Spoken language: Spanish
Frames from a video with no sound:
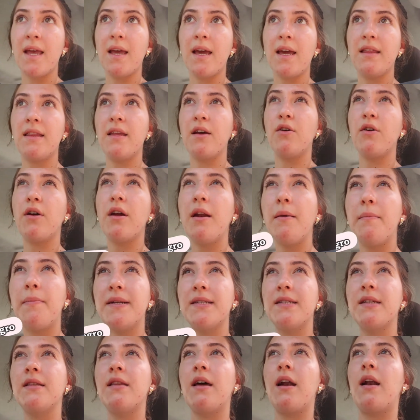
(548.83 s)
que tengo que ir a
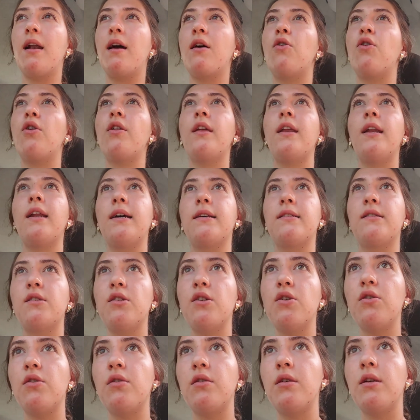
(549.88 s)
presentar a la
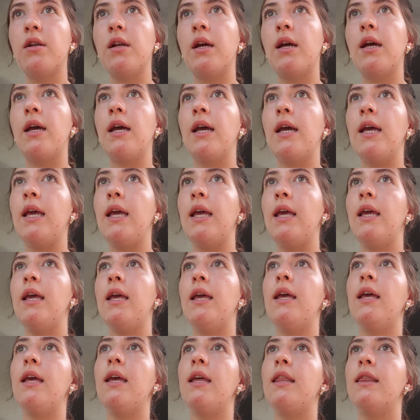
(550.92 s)
coordinación
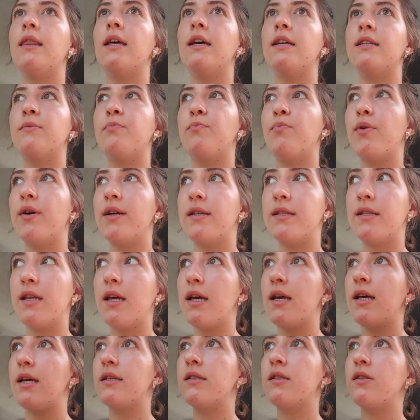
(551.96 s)
y después
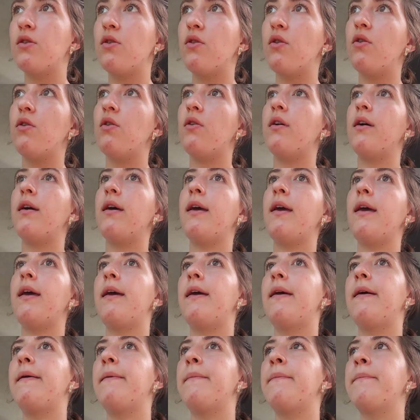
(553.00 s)
de eso
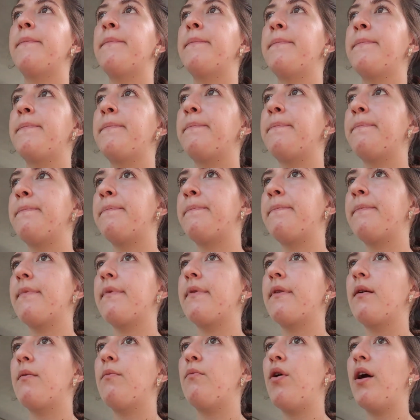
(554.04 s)
em,
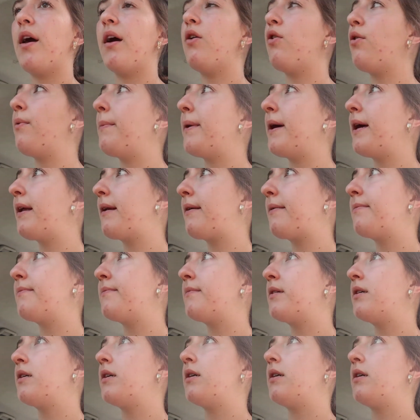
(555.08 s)
voy a comer,
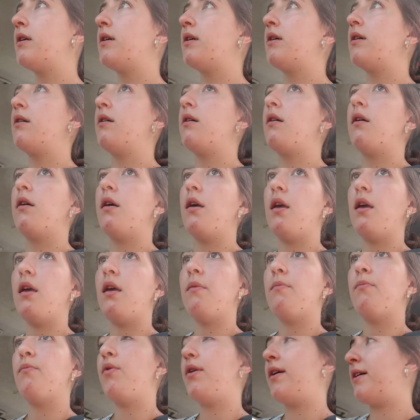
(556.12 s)

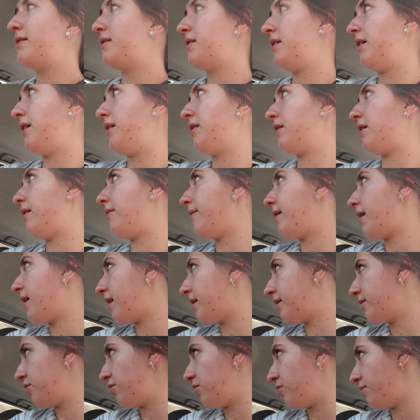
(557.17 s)
voy a seguir
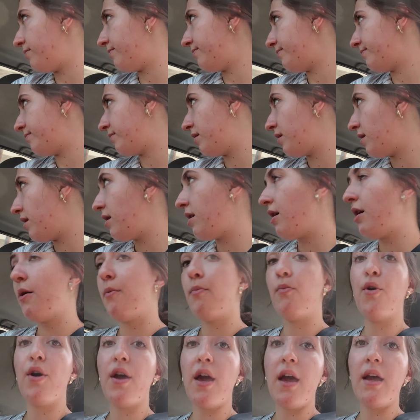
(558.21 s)
trabajando,
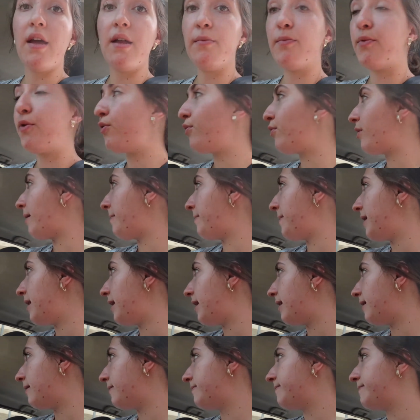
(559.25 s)
voy a ir por una
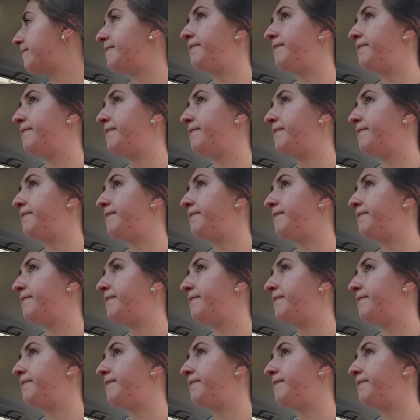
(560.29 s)
amiga